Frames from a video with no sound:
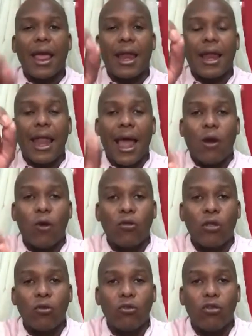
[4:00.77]
la
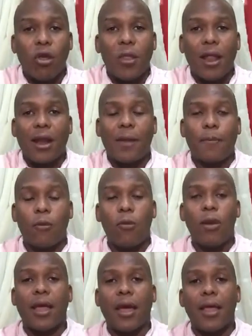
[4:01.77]
constitución de la
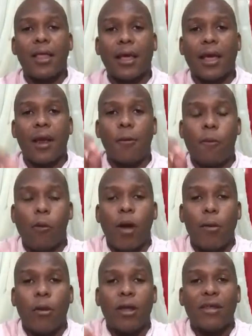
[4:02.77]
República dice que el
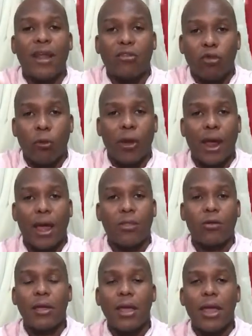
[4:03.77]
pueblo es el
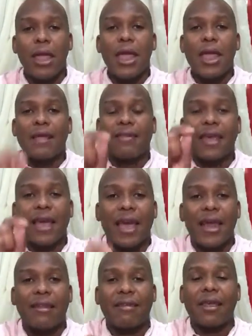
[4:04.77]
soberano y que se
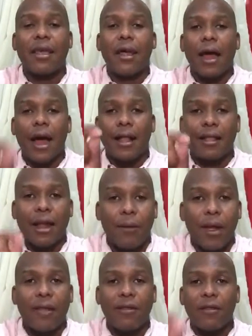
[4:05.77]
ejerce a
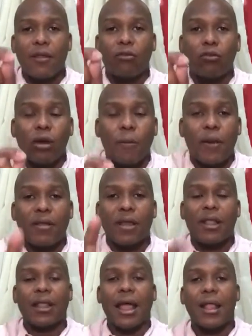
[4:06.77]
través de sus
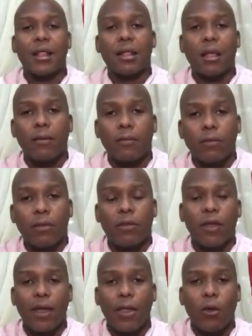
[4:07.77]
representantes,
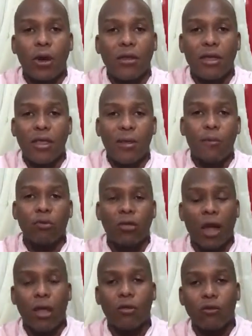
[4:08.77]
senadores y
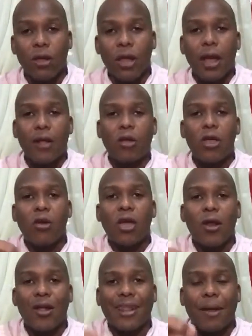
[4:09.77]
diputados. Entonces yo
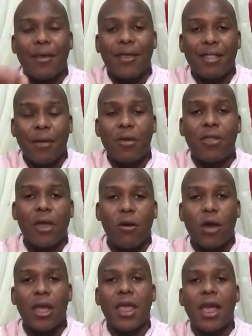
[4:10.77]
quiero a través de este
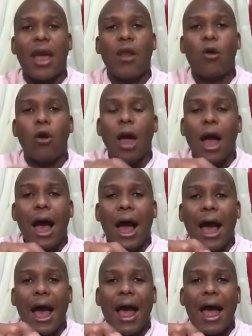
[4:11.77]
video que llegue a,
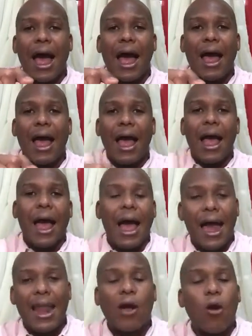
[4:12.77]
a
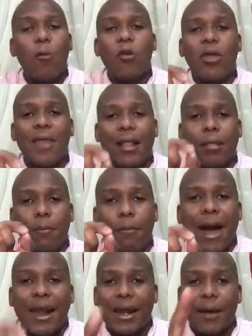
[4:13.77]
a la comunidad
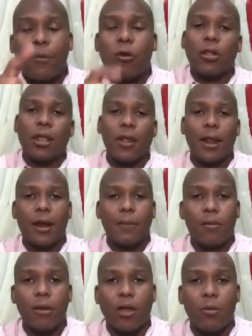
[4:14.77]
más remota de la
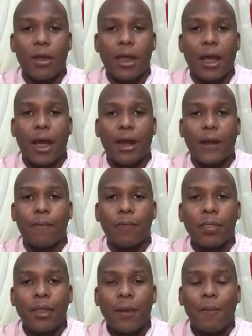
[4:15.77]
República Dominicana
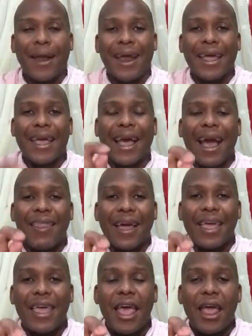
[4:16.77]
para que
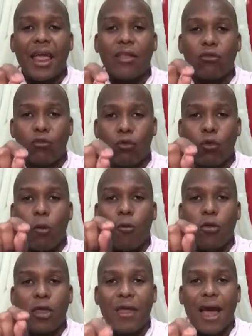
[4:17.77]
cada quien en sus
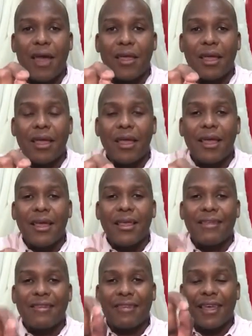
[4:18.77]
comunidades
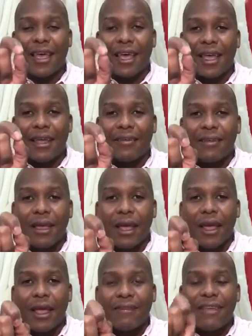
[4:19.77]
se,
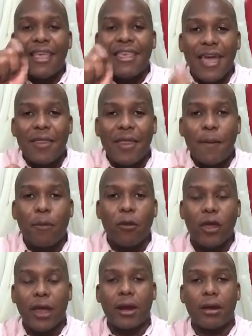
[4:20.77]
se, llene de
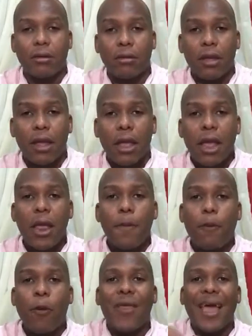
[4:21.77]
poder y
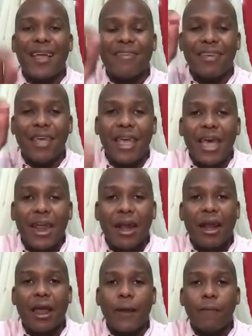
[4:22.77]
pueda
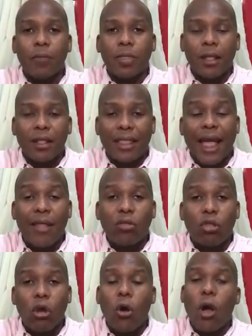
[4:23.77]
exigirle
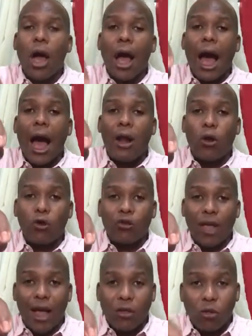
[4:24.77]
tanto a
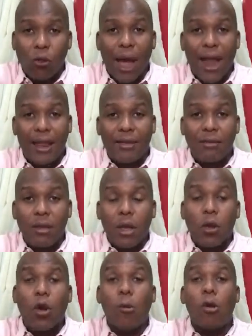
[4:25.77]
los actuales
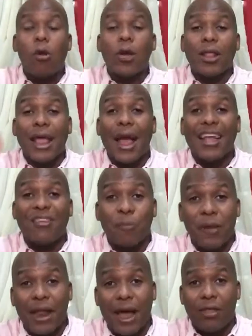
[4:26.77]
como a los que están
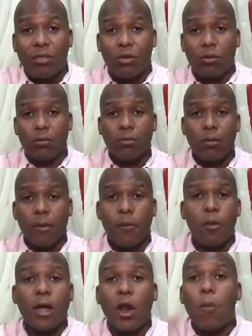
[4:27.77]
aspirando.
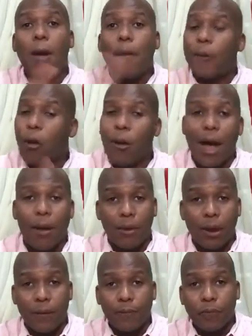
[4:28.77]
Porque lo más
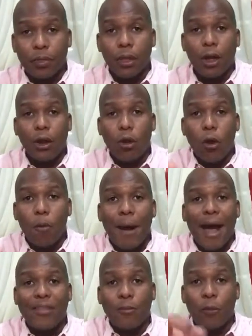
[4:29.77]
probable, lo
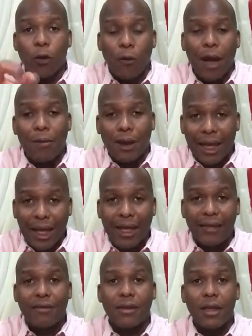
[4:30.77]
más probable
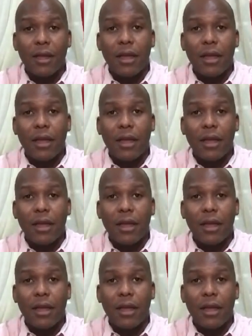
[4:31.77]
es